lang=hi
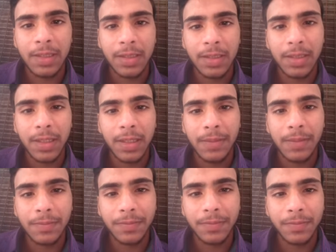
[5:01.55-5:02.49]
सकते हैं
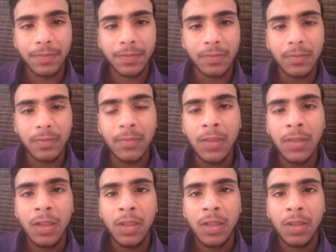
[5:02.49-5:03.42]

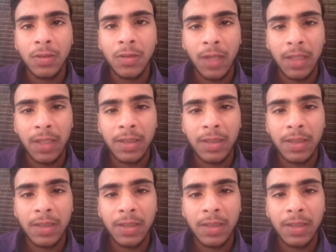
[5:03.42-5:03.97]
तो आज